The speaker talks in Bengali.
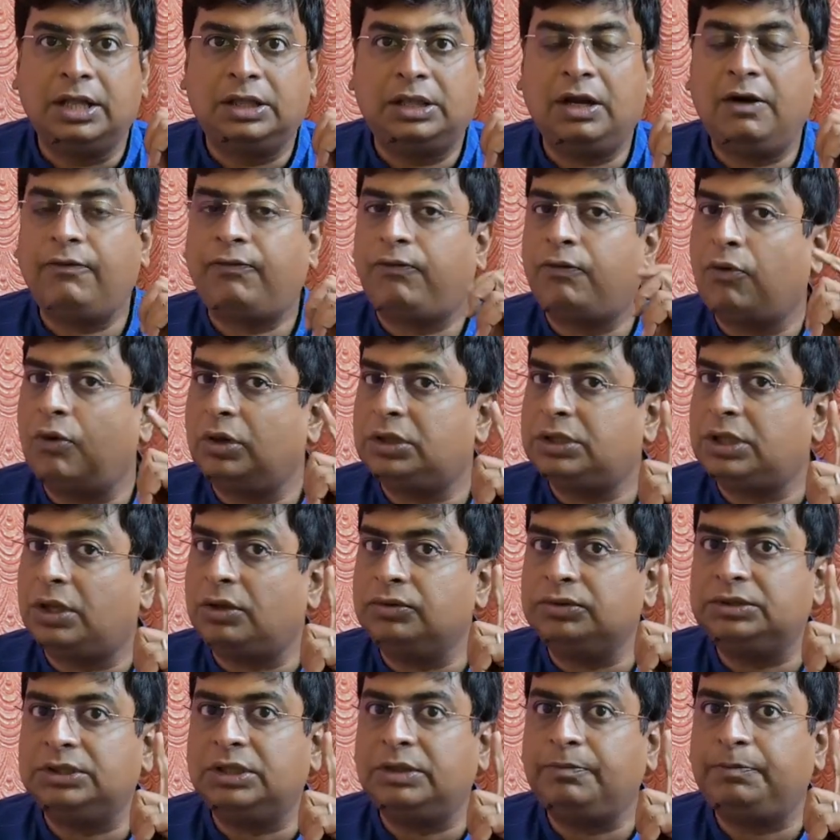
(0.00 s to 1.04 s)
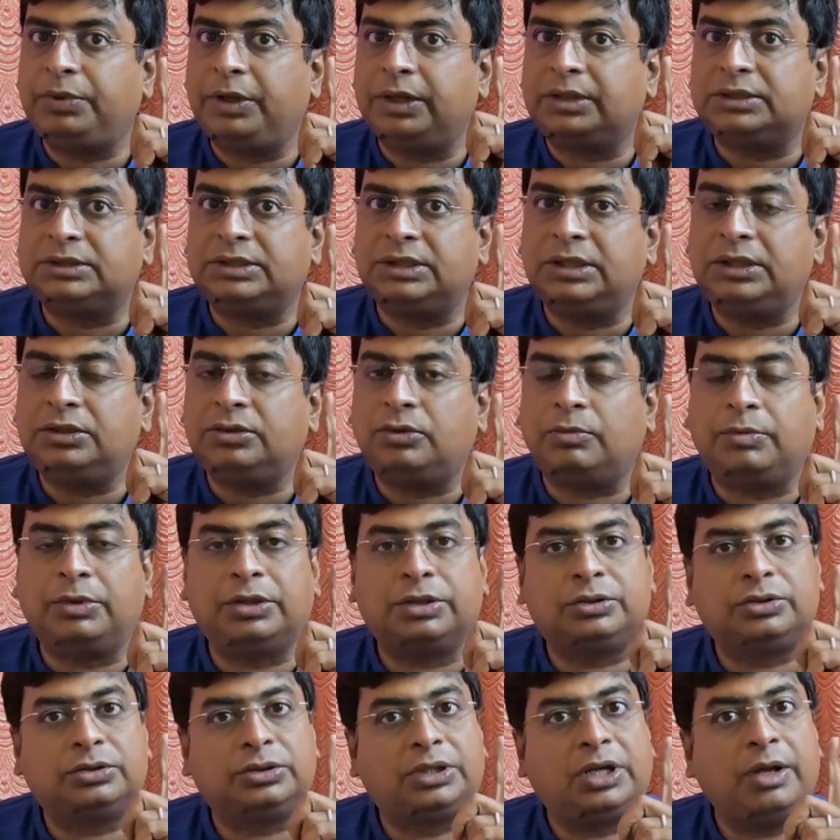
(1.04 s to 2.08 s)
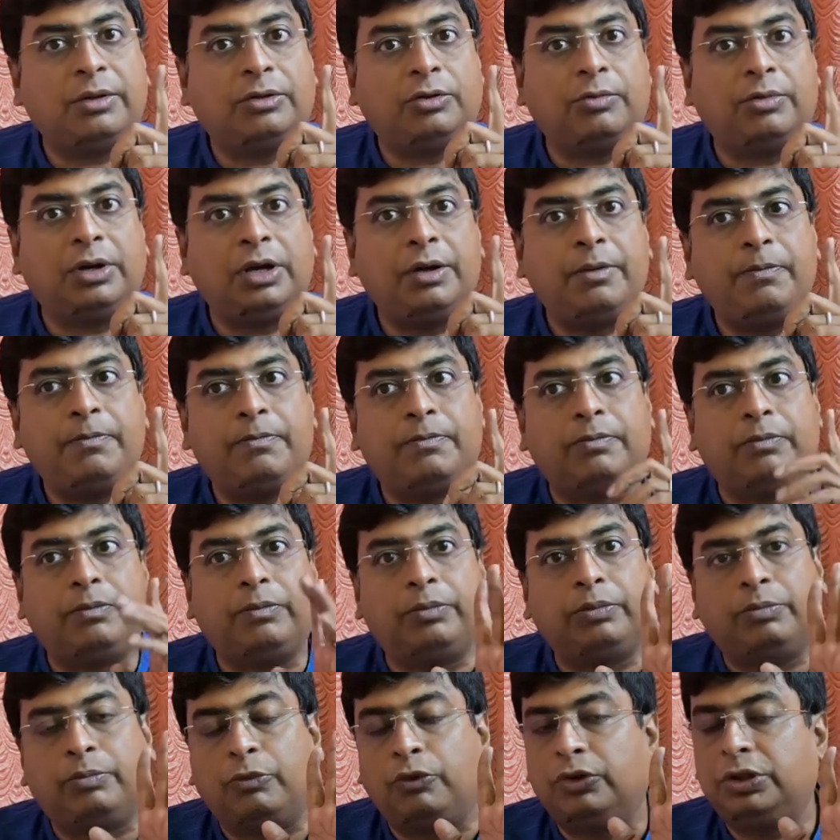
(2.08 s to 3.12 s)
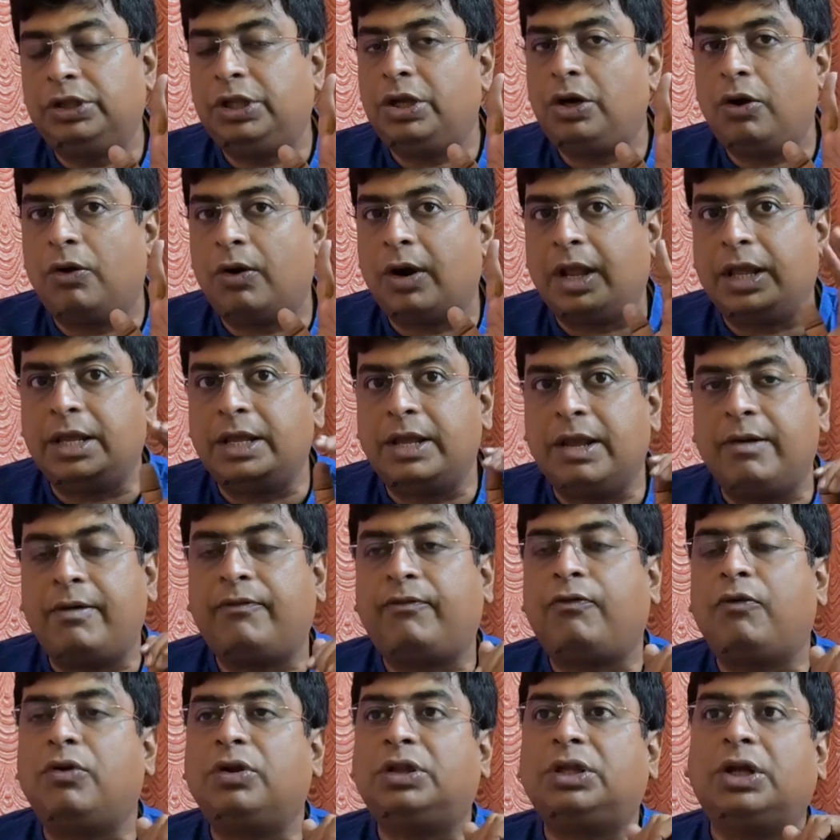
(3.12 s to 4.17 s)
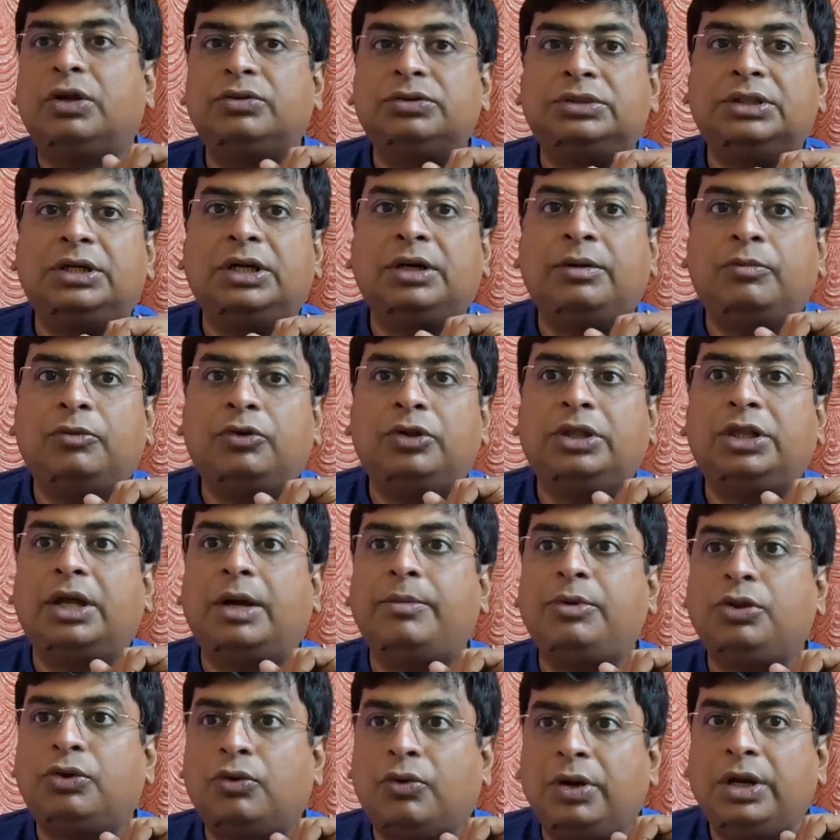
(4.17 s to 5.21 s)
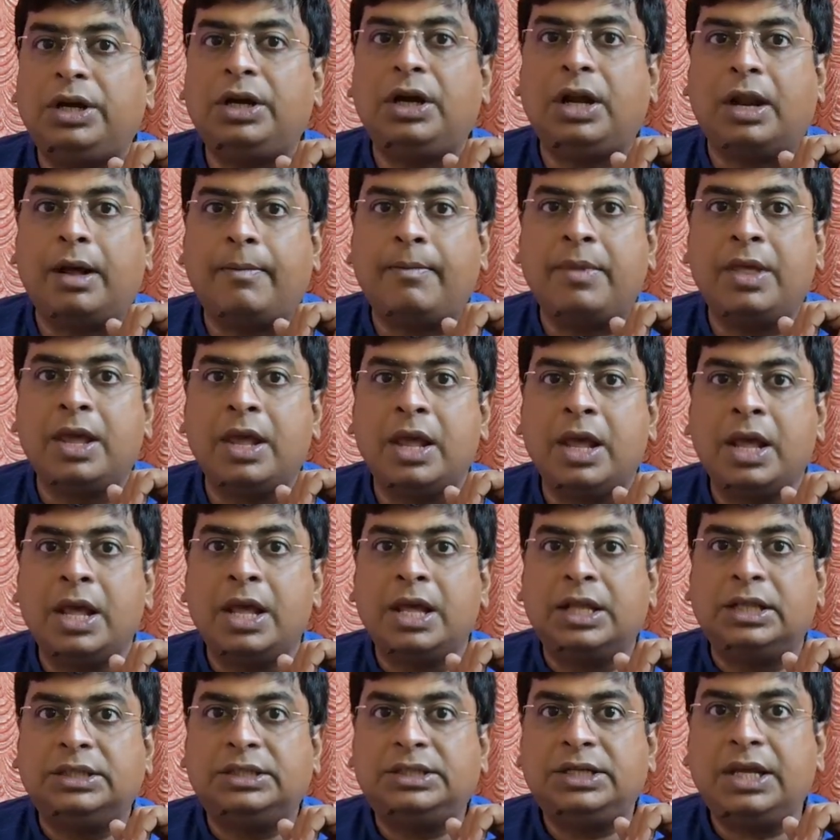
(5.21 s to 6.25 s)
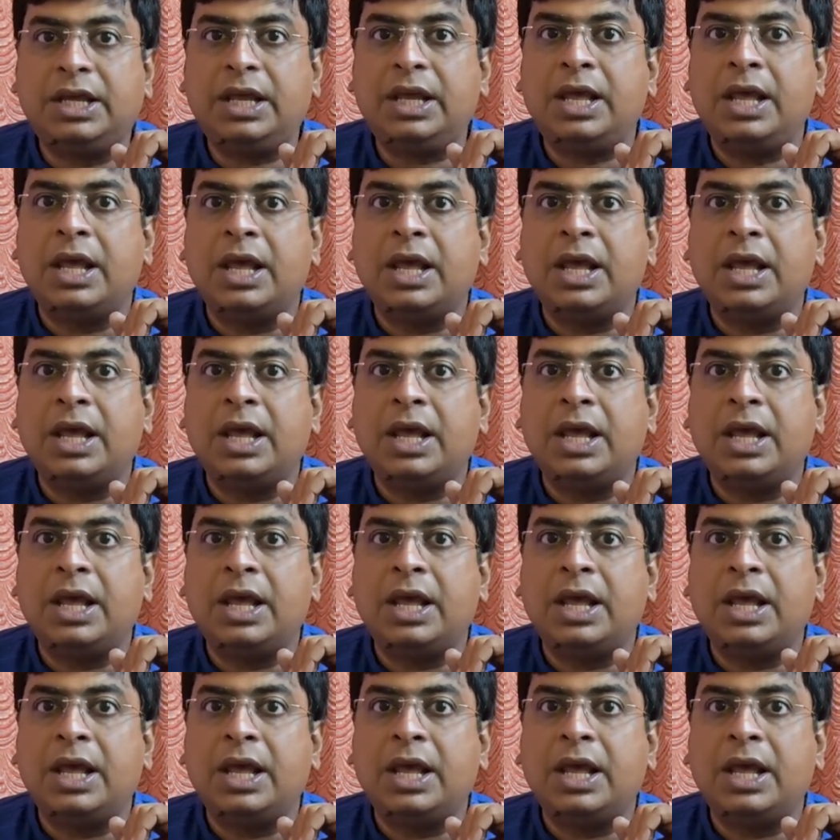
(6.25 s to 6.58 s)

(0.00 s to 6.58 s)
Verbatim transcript: তাহলে ফোর থাউজেন্ড পার্সেন্ট তোমাকে তোমাকে মধ্যে লড়াই এবার ফোর থাউজেন্ডের মধ্যে আমি ধরে নিলাম যে